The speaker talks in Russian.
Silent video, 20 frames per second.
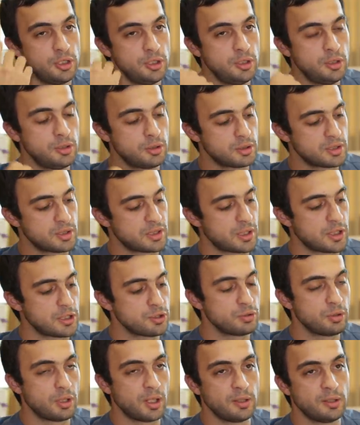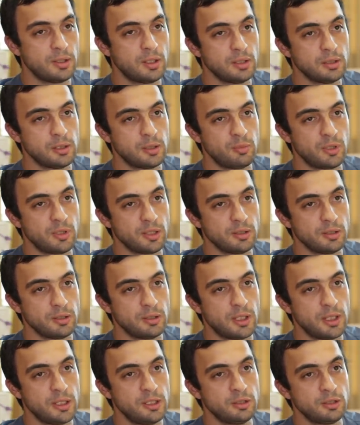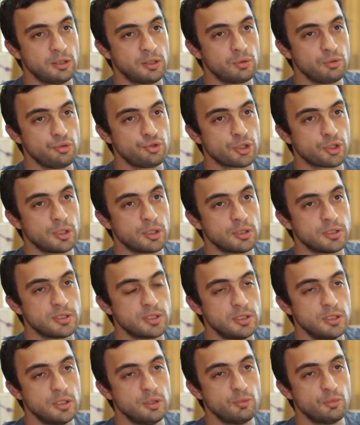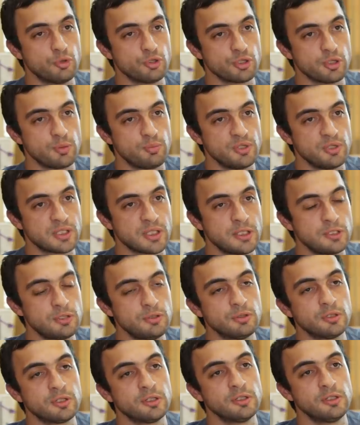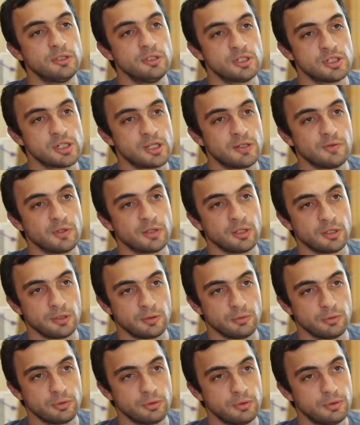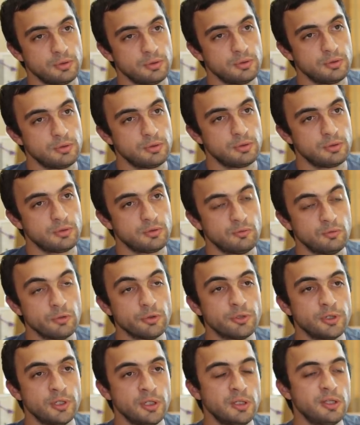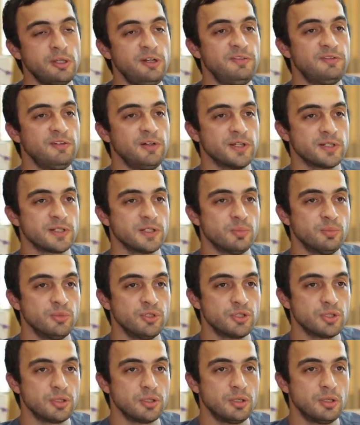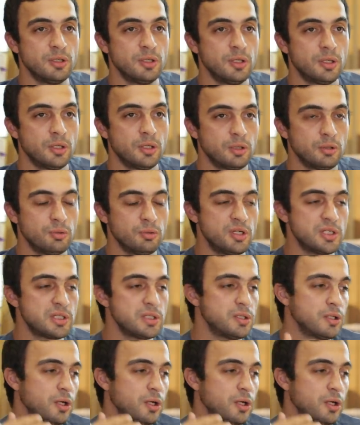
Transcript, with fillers: и сразу отдал обратно. Да, это ручка, с ней можно писать, ее надо держать вот так вот. Вот, это рефлекс обычный. Но если